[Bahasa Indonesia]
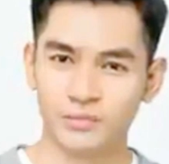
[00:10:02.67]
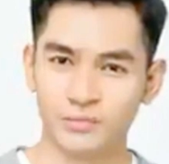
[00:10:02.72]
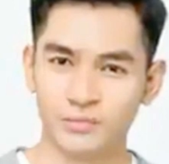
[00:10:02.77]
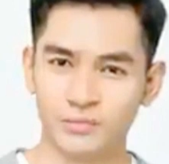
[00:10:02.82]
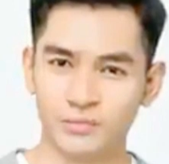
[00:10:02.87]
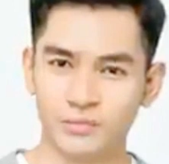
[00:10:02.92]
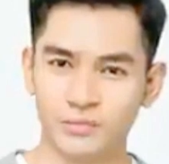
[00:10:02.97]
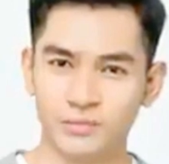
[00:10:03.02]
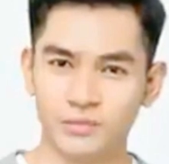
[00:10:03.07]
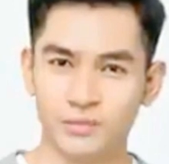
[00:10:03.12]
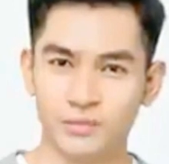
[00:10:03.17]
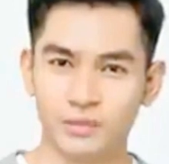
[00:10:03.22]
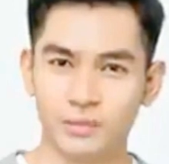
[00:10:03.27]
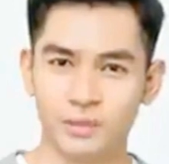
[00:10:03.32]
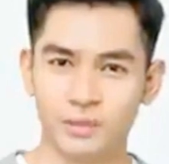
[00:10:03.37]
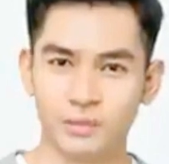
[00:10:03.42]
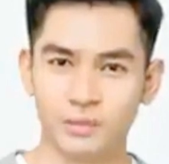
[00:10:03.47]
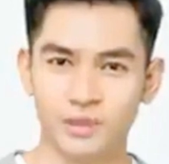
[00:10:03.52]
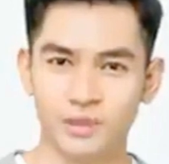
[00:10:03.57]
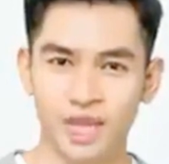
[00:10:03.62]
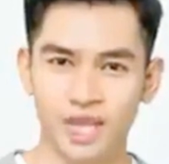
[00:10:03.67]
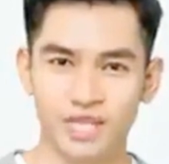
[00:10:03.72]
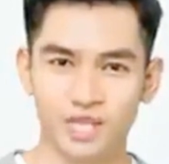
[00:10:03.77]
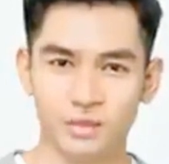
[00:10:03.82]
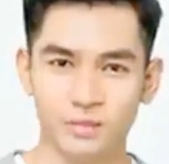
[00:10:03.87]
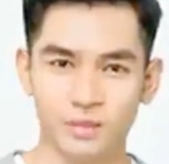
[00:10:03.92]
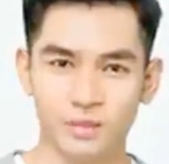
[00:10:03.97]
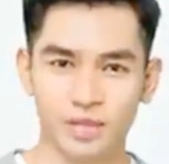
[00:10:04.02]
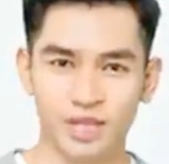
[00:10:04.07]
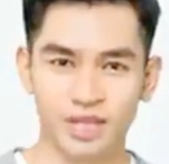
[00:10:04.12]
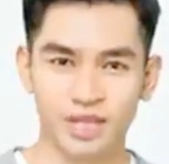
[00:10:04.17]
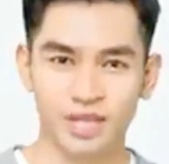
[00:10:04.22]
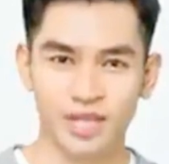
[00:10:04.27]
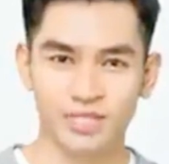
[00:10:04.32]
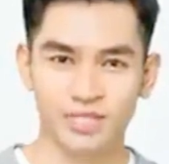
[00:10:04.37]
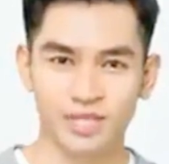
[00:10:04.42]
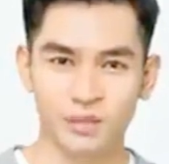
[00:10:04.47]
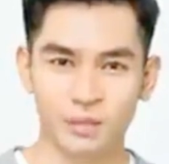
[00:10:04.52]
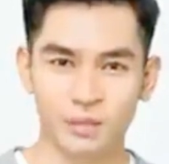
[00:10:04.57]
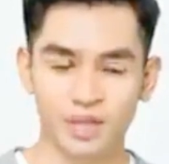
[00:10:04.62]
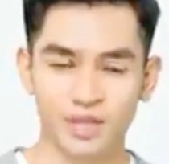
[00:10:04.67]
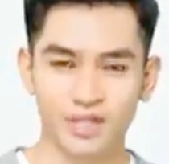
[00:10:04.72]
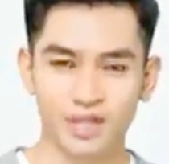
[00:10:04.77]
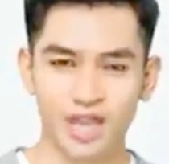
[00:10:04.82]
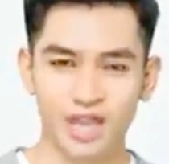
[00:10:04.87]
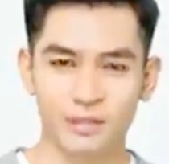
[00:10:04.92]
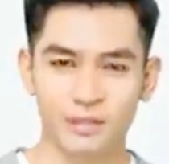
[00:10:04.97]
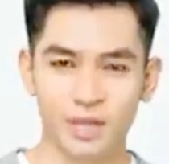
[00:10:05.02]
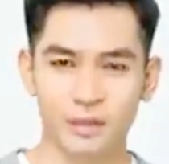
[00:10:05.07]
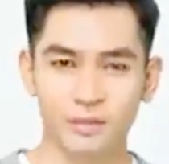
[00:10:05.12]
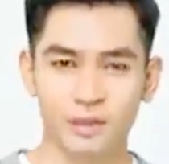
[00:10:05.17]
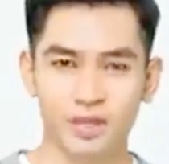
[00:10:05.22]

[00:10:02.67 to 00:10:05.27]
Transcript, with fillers: guntur gemuruh.